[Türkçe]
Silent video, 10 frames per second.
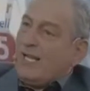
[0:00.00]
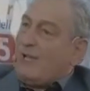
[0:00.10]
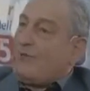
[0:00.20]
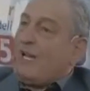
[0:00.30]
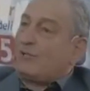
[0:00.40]

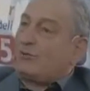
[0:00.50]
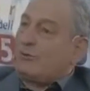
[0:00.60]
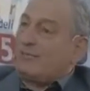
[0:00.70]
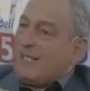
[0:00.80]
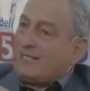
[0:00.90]

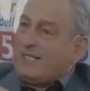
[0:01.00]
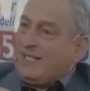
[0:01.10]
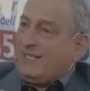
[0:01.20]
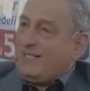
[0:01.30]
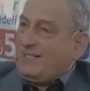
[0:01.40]
Eflatun der
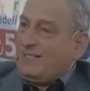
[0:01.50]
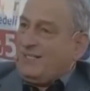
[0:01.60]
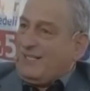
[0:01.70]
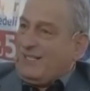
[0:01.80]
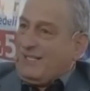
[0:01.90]
ki
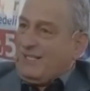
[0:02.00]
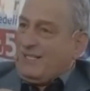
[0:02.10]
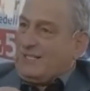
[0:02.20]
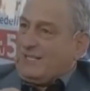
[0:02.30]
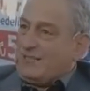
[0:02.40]

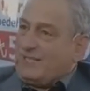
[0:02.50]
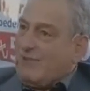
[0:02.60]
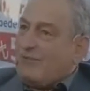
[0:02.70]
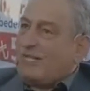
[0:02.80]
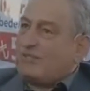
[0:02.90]
e,
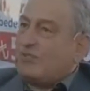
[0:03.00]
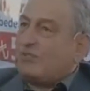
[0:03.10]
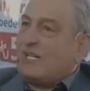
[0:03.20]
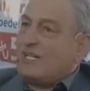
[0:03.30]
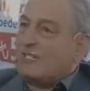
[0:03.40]

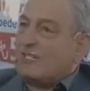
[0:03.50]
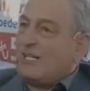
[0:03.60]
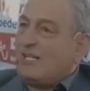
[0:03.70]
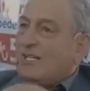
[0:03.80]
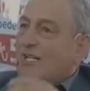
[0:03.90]
devletin
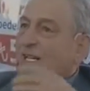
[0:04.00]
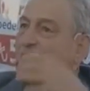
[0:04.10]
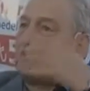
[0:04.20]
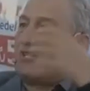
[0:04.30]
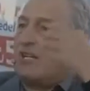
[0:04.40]
reisi
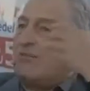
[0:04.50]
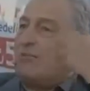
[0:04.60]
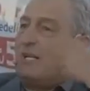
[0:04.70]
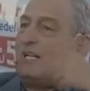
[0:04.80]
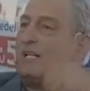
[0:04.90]

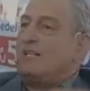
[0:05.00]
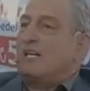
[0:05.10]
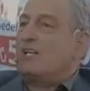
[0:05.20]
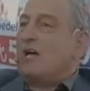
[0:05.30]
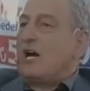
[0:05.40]
insanın
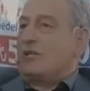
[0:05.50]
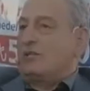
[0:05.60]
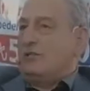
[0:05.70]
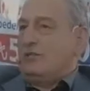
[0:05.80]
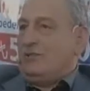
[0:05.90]
bedenindeki
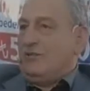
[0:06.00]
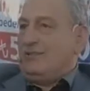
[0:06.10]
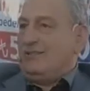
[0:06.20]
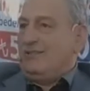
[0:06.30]
akıldır der.